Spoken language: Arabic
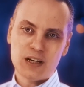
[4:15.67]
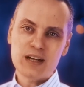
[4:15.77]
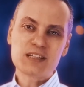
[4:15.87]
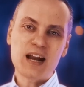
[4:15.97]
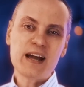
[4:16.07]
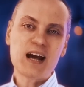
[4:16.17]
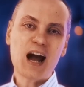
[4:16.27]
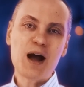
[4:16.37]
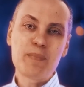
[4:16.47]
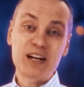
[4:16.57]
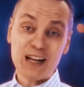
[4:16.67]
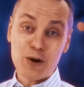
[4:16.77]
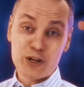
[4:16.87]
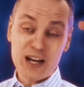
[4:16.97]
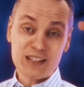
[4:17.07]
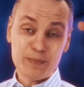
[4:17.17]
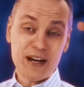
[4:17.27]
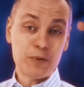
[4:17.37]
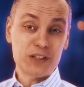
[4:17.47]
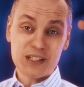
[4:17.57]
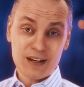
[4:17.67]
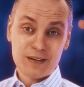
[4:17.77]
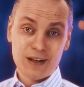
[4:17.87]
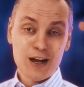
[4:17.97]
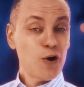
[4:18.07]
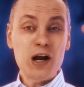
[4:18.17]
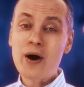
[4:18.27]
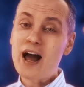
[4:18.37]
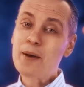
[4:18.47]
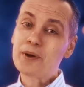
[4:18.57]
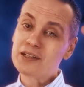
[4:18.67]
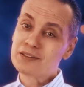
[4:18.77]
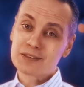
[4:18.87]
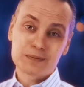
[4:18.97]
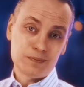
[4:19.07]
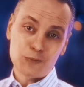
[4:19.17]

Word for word: رئيس الهيئه العامه لتعاونيات البناء والاسكان واللواء ايهاب خضر